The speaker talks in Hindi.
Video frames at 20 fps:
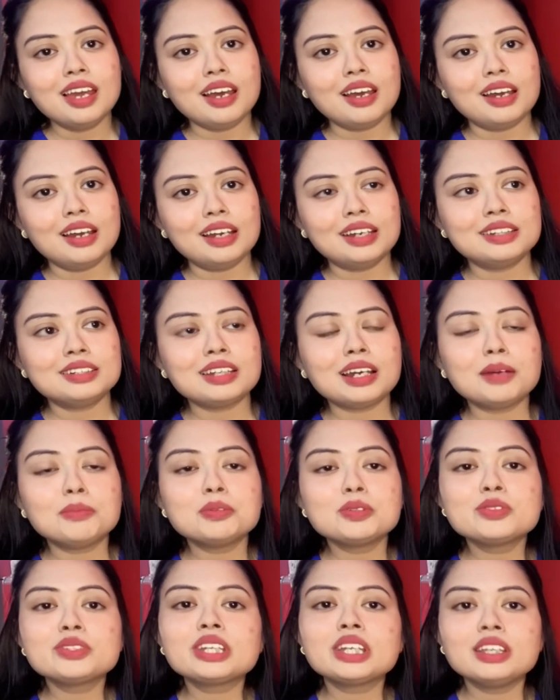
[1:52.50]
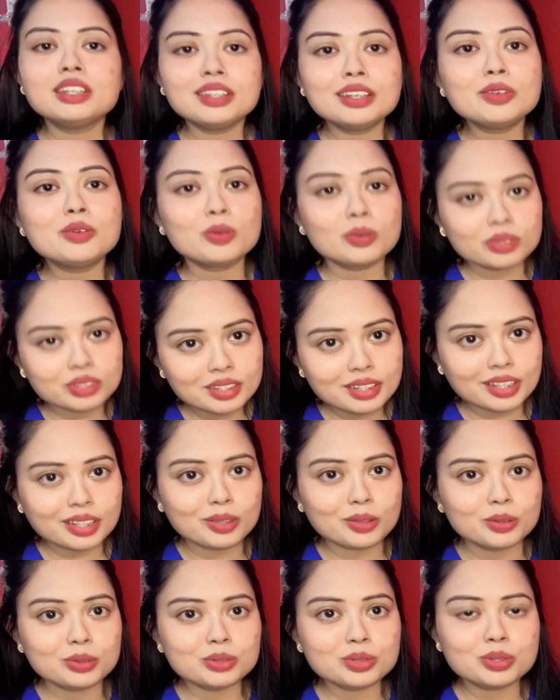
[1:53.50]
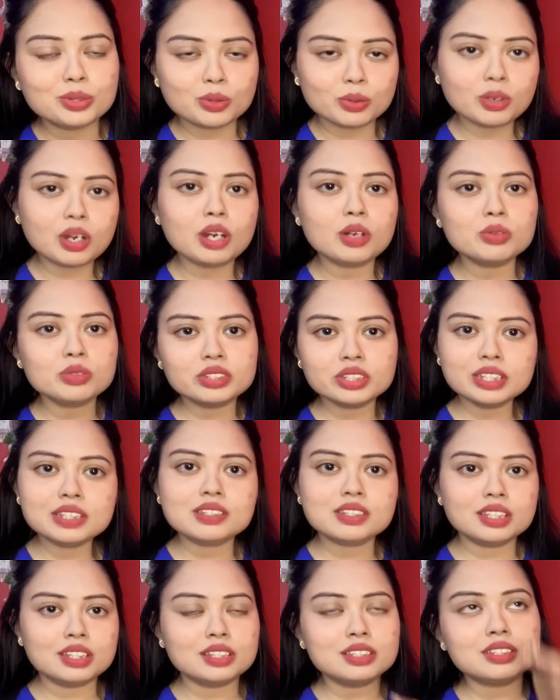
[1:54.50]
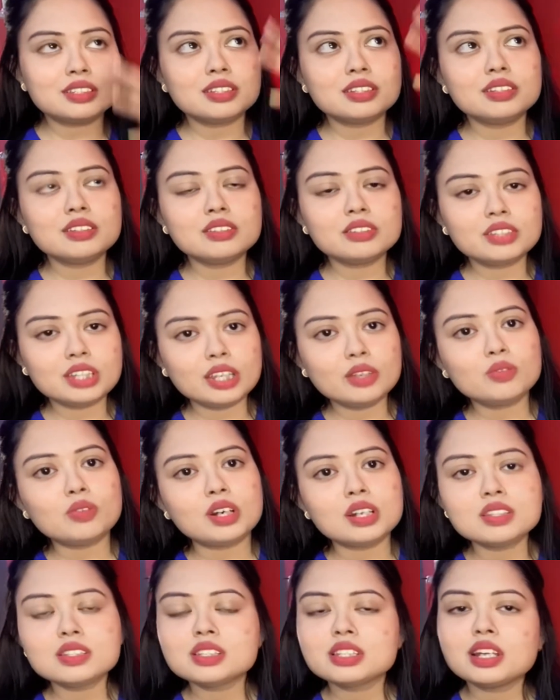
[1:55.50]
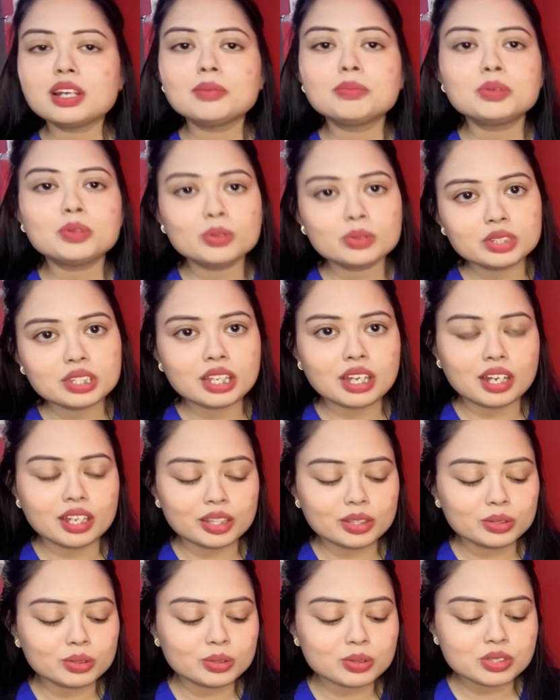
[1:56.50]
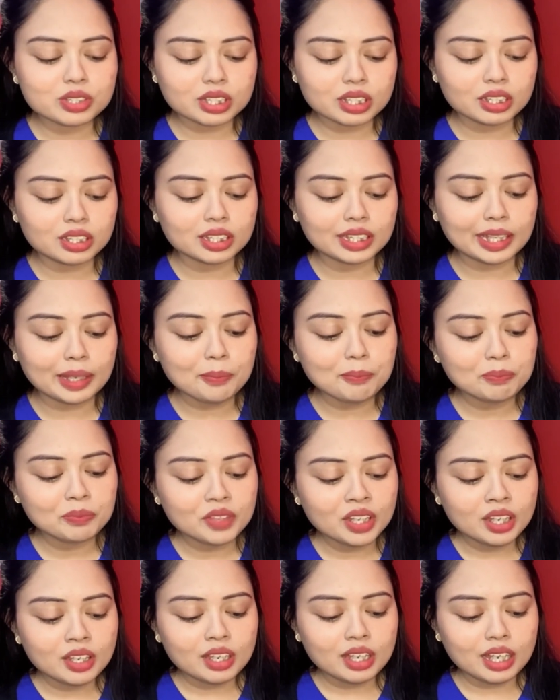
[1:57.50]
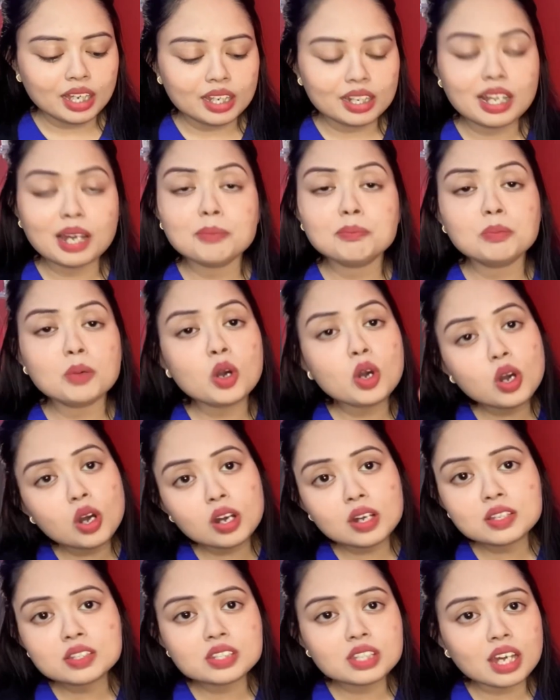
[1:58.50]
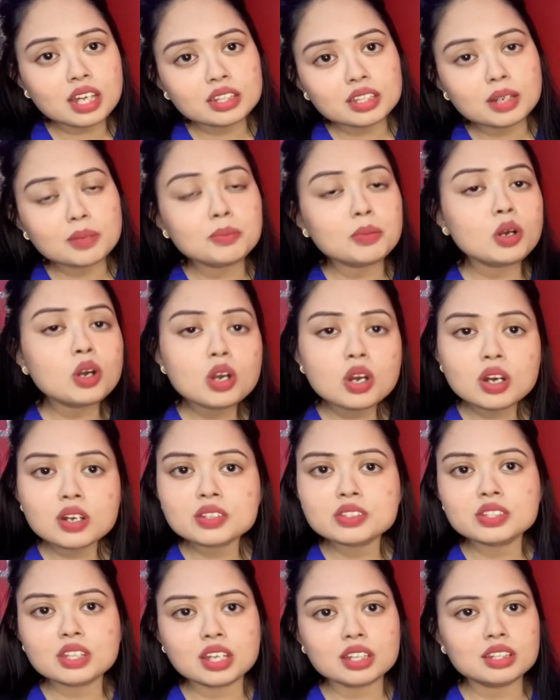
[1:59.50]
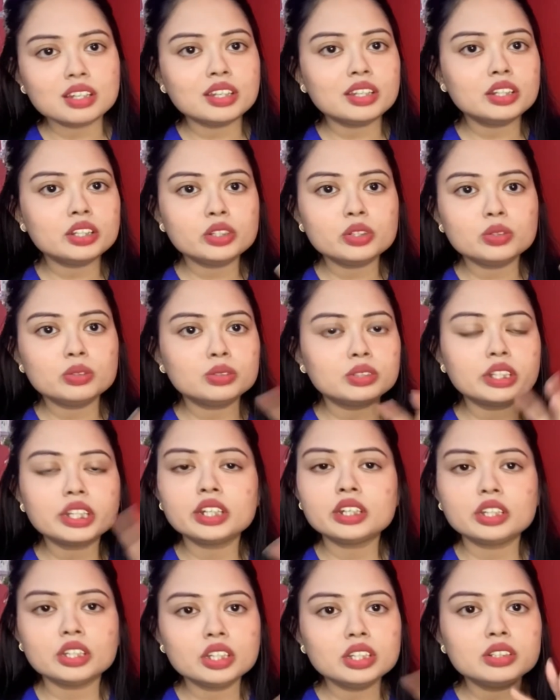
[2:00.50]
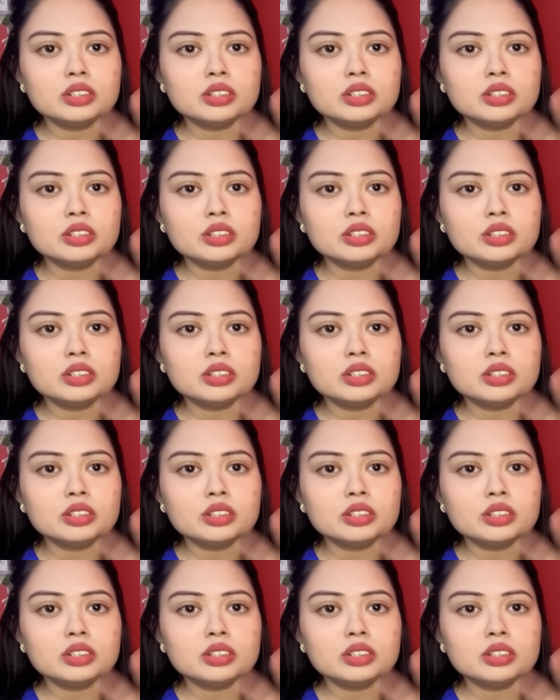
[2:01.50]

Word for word: एंड आप उनके लिए रोते हो थ्रू आउट द सीजन डे वन से आप रोते आए हो उसके लिए एंड आप बहुत ज्यादा बहुत ज्यादा इंटू गेट यू